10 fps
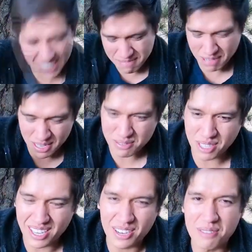Siempre les
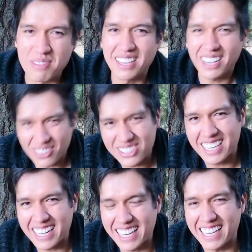voy a recomendar
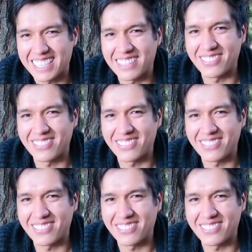cosas ricas